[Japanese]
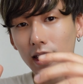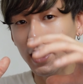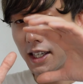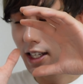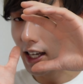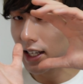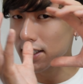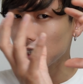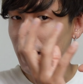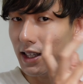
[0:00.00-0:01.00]
切り
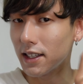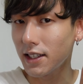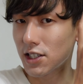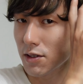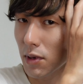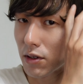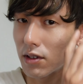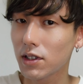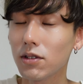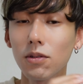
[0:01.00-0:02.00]
離されていってしま
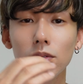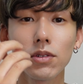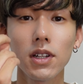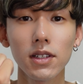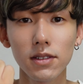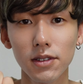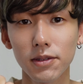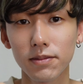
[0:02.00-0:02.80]
うっていうことなんですよ。